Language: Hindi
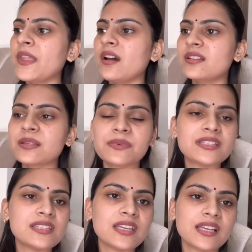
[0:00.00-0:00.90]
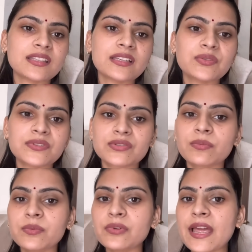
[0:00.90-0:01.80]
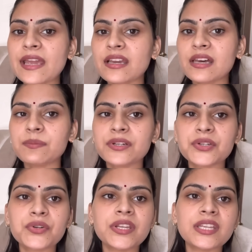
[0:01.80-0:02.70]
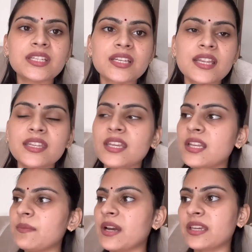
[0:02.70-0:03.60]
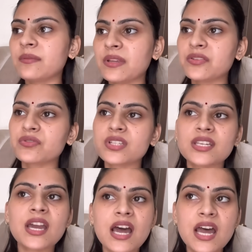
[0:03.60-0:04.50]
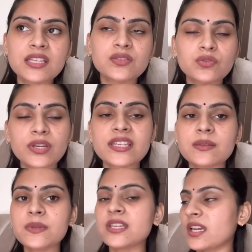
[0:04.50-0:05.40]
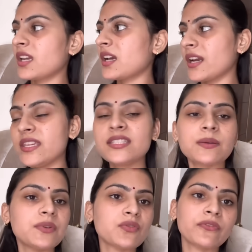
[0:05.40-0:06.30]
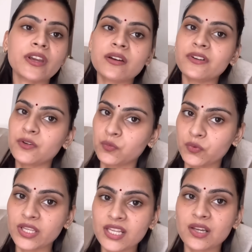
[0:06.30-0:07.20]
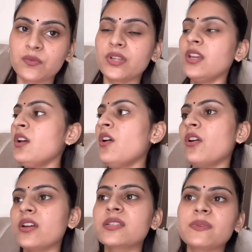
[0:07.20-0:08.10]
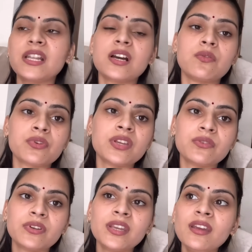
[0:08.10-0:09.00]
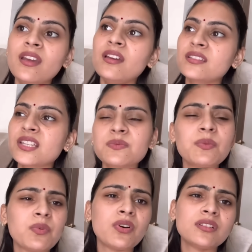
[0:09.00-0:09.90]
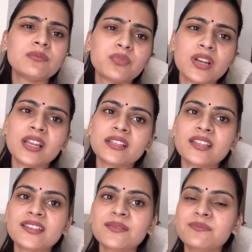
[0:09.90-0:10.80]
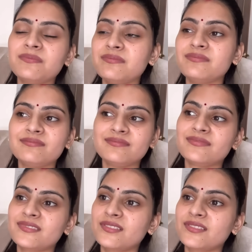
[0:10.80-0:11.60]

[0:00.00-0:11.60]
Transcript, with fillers: और समझ नहीं आता तो इसको भी बुलाया कारपेंटर को ठीक कराने के लिए बाकी मैंने सोचा कि आज तो कैसे भी जाके कहीं से भी सोफे कवर ढूंढ के लाऊंगी और इस पर लगाऊंगी क्योंकि सच में बहुत बुरा लगता है जब